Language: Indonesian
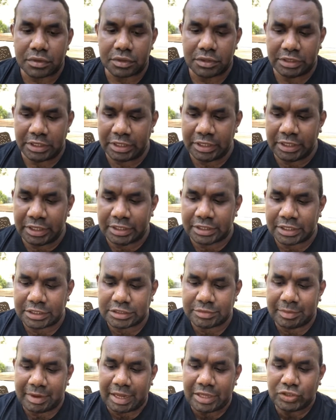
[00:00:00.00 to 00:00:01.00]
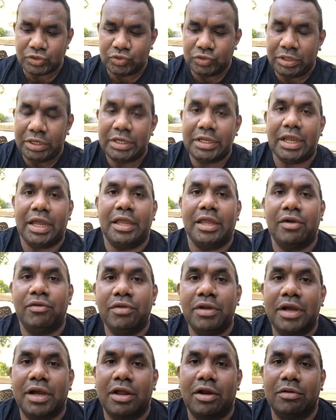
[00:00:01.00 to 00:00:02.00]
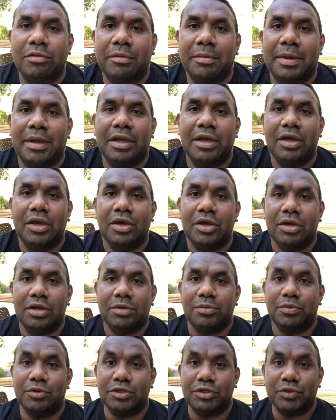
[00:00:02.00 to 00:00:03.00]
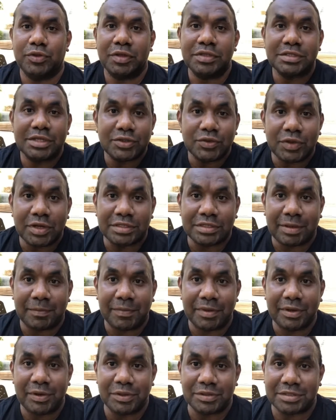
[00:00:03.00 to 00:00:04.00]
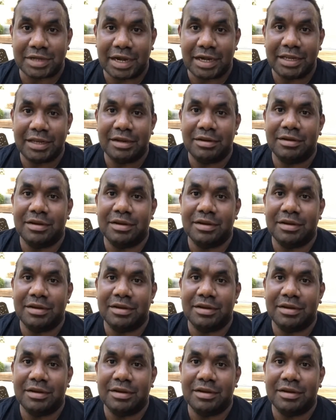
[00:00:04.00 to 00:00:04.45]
jadi kita sebagai student ya ya udah kalau memang puji Tuhan saya sudah sampai di Australia